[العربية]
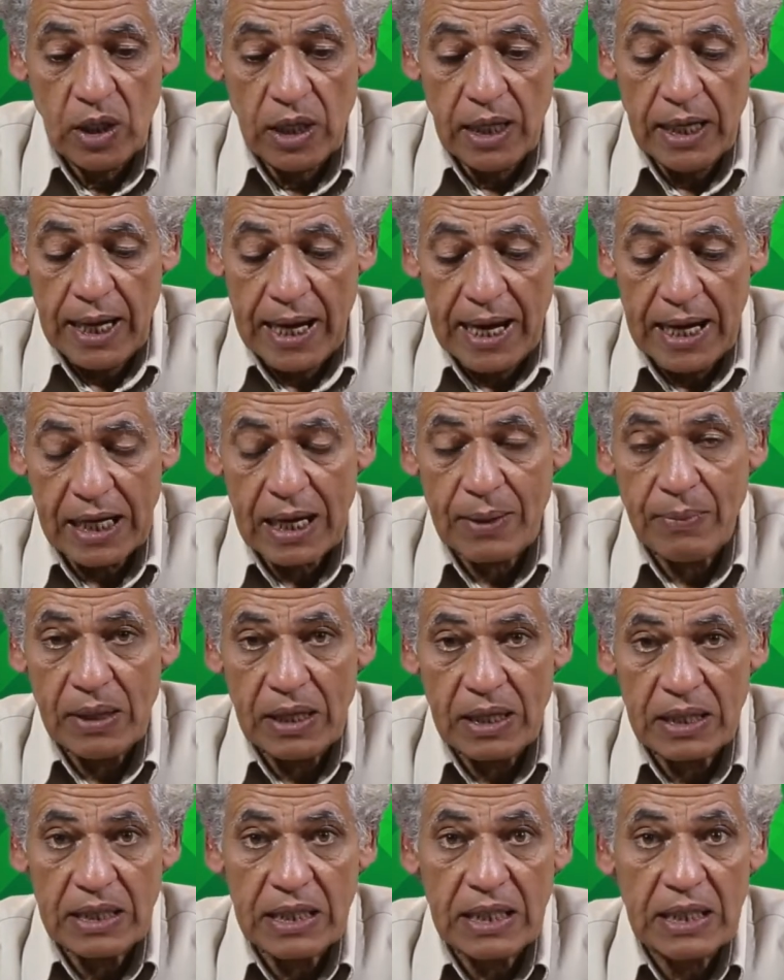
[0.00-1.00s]
الحاجه من
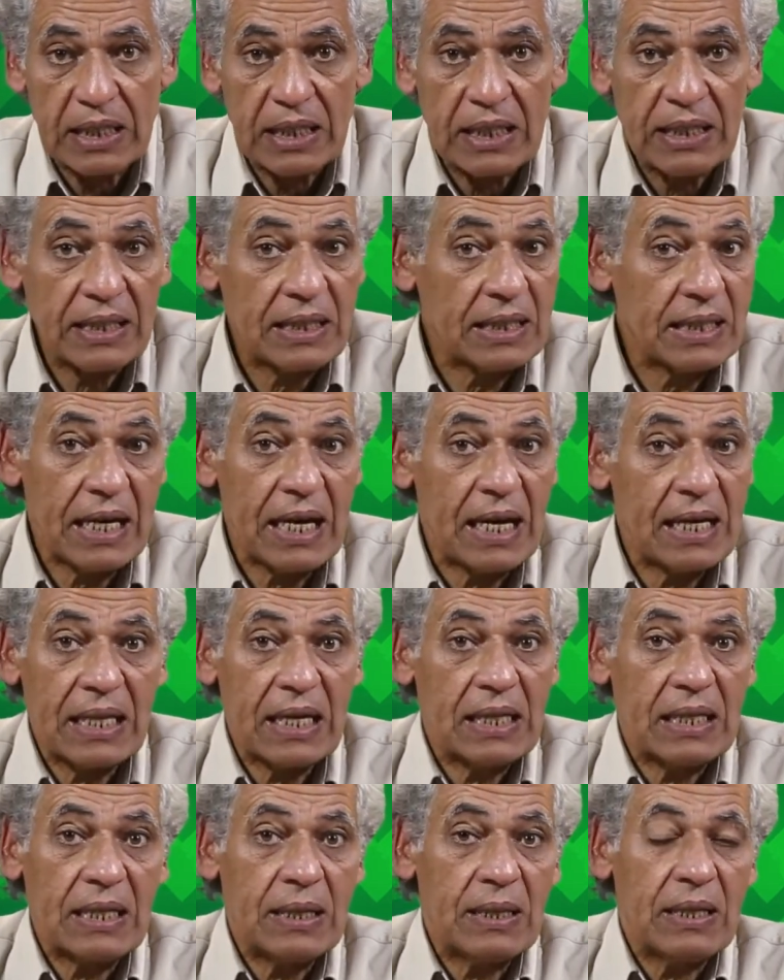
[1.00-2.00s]
الاثنين
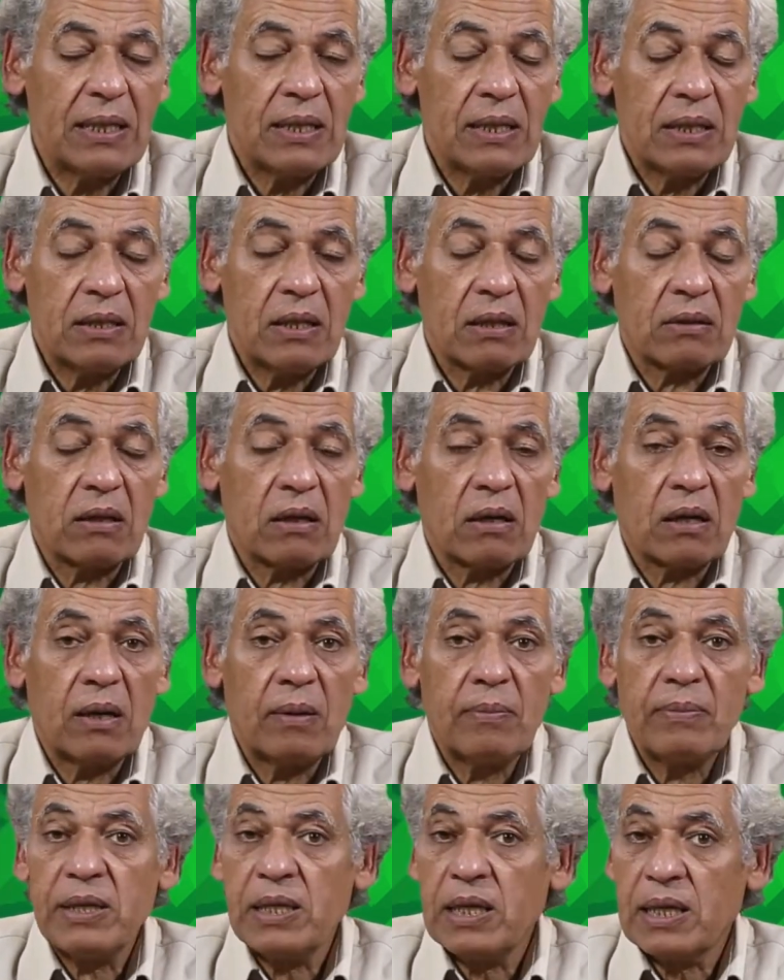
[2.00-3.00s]
الزياده دي يا
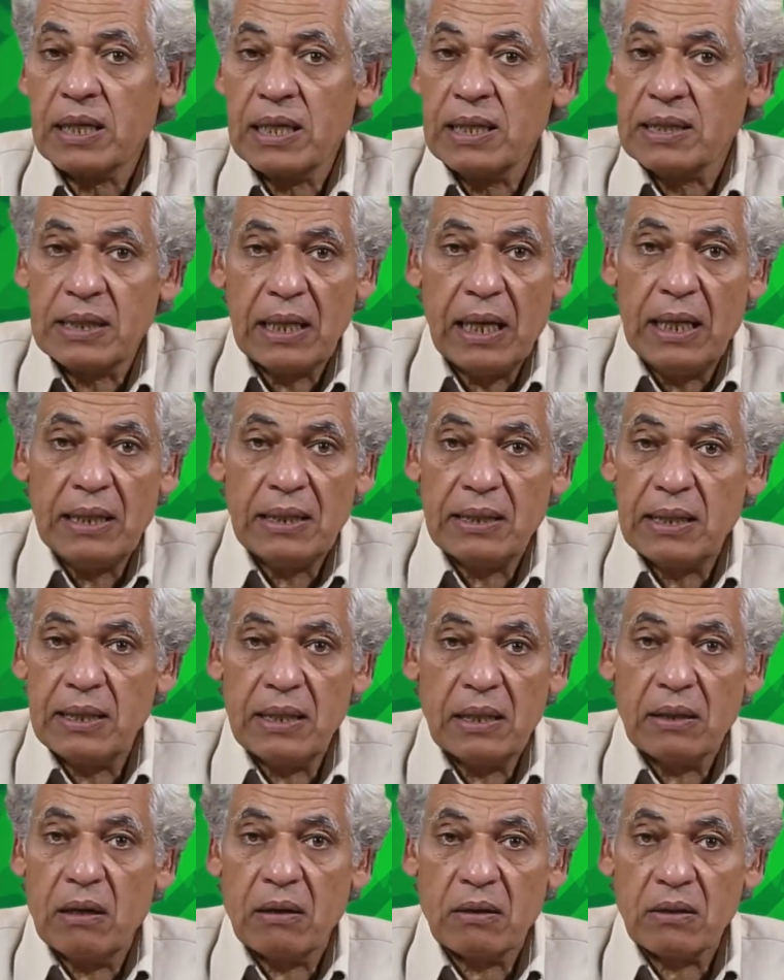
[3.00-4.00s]
ترى بنحجزها
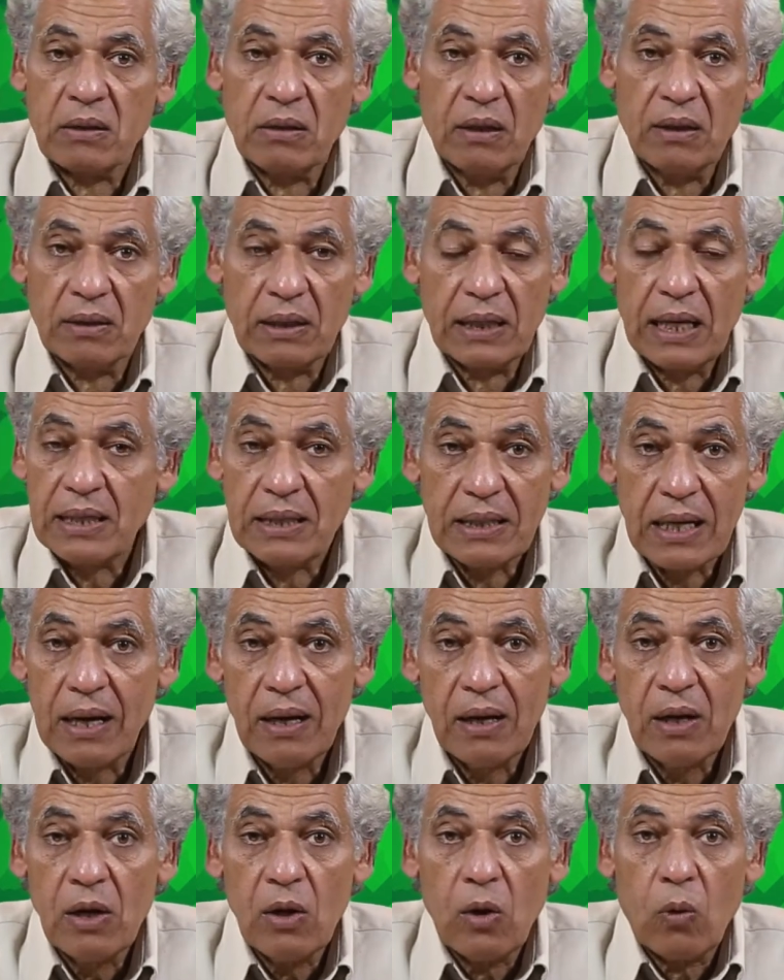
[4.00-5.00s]
لسادات اقساط جايه